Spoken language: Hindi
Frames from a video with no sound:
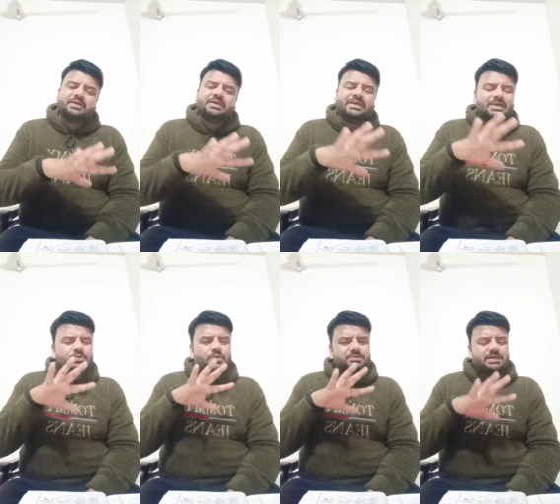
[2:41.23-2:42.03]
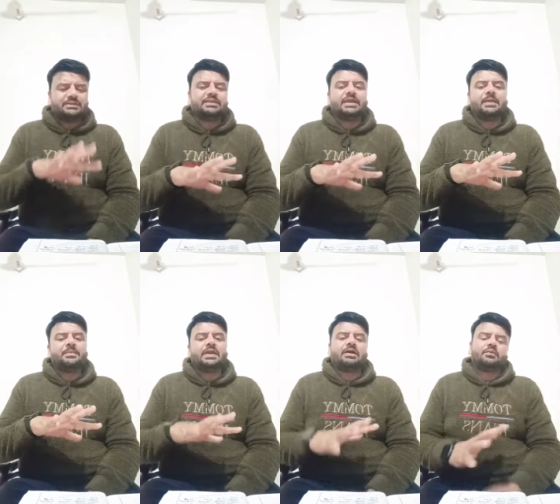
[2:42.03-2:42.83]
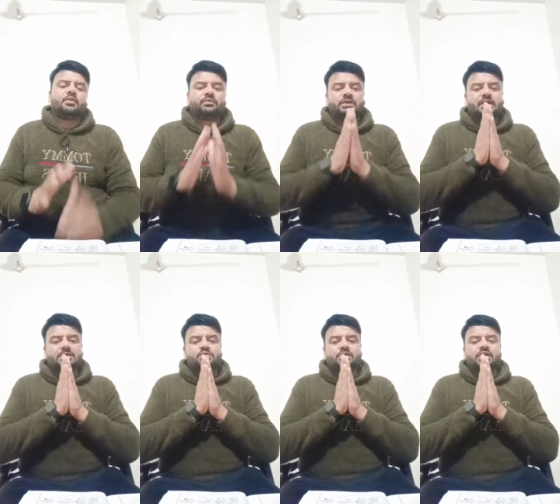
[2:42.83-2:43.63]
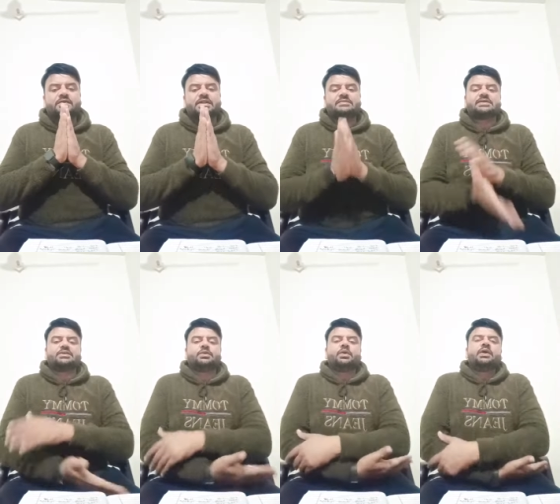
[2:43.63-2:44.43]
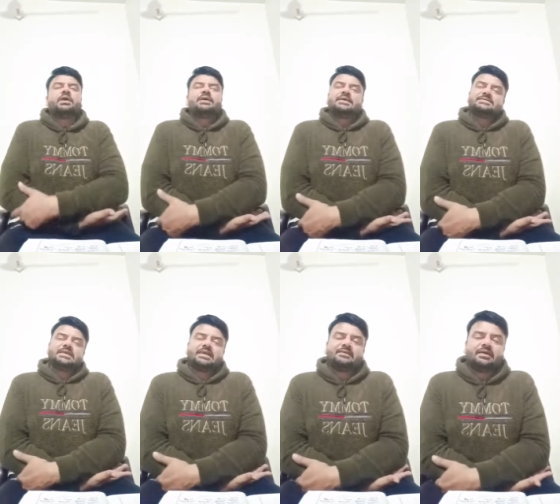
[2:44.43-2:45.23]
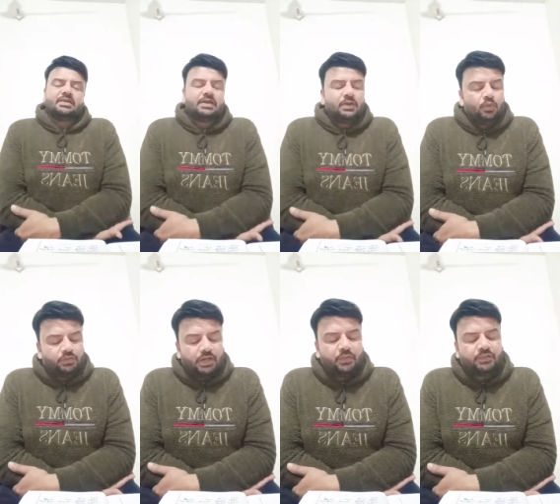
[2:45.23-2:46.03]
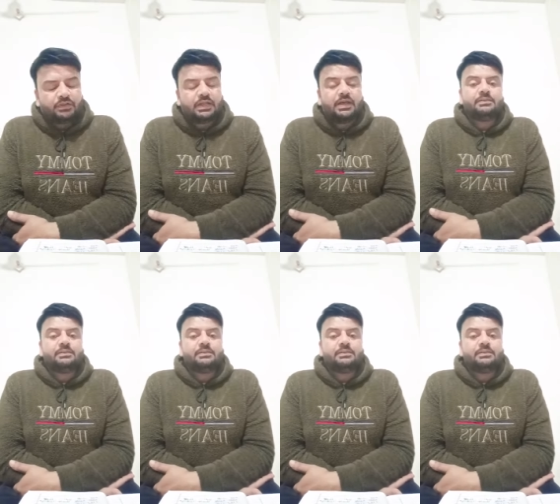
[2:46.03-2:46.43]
ये जो साथी हैं मेरा उनसे हाथ जोड़ के निवेदन है साथियों इससे किसानी का नुकसान हो सकता है